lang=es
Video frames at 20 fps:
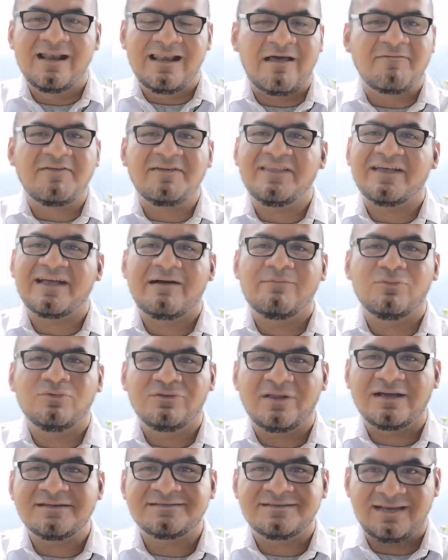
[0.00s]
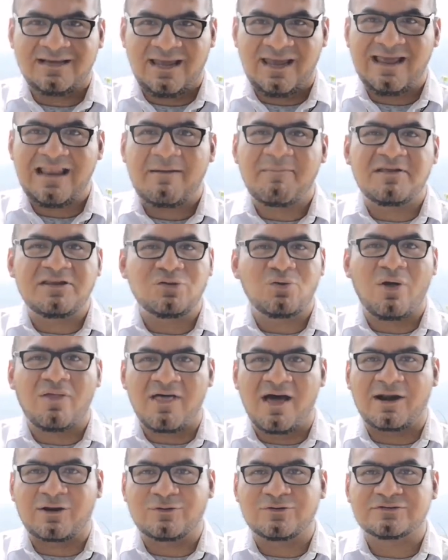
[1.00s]
la vida en abundancia que Él ha venido a
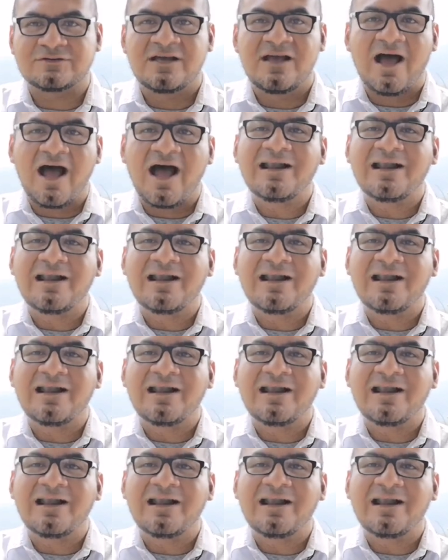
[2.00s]
darnos.